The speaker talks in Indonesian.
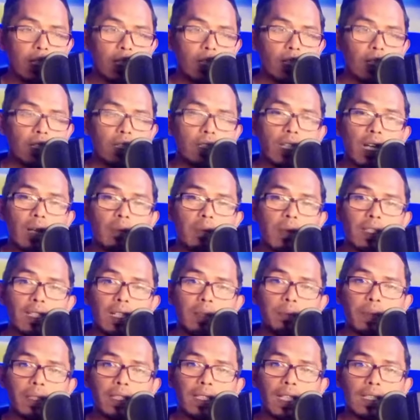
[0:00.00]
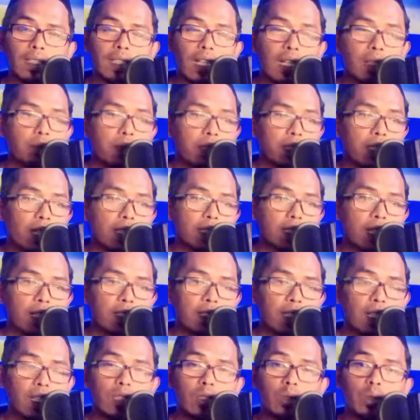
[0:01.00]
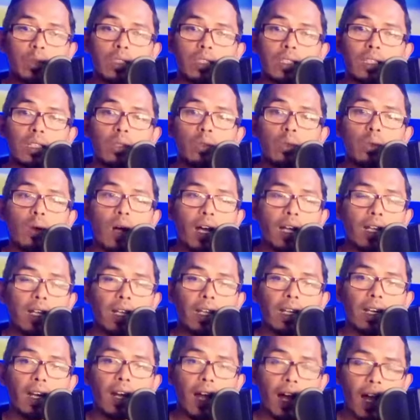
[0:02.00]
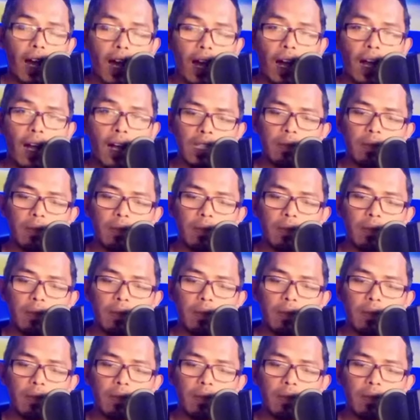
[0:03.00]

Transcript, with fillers: yang banyak pernyataan-pernyataannya itu di luar RA.